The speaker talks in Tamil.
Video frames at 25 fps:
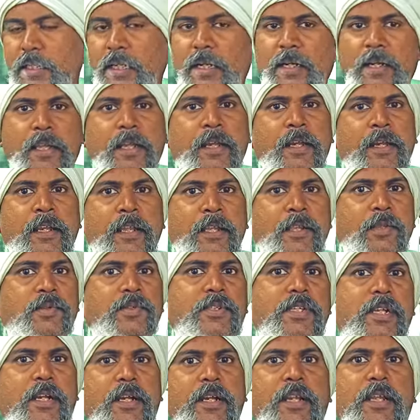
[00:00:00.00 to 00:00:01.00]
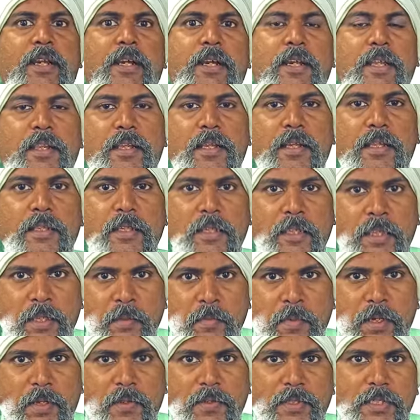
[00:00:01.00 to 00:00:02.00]
சில நேரம் நீந்தும் சில நேரம் நீந்தாது
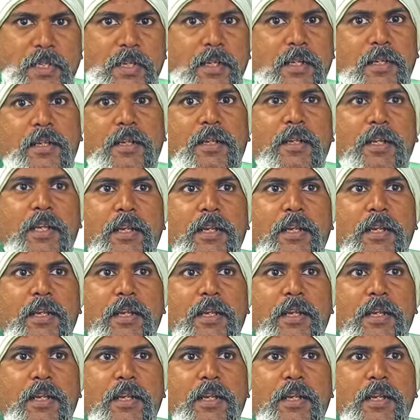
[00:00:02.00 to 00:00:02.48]
இந்த மாதிரி விஷயங்கள்